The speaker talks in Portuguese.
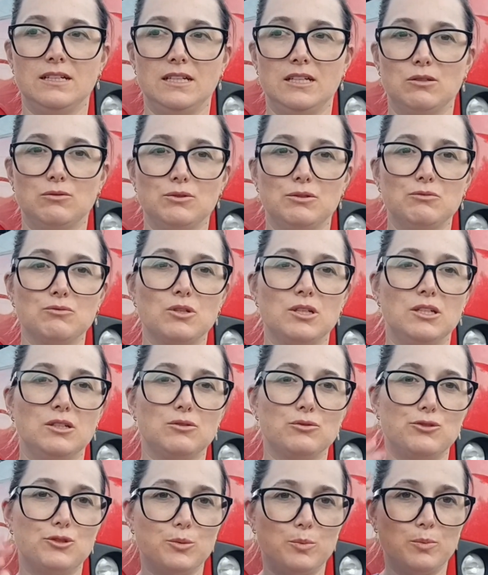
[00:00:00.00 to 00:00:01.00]
eu não,
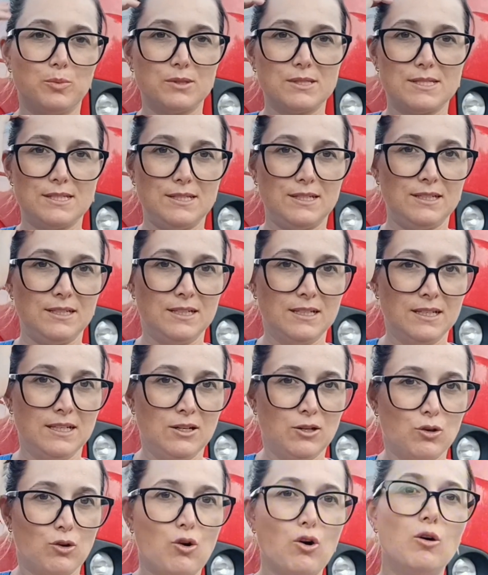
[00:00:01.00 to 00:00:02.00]
eu tipo assim,
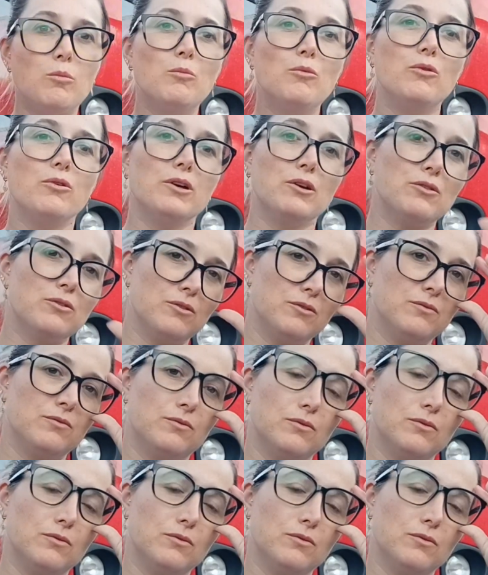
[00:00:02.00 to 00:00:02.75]
como eu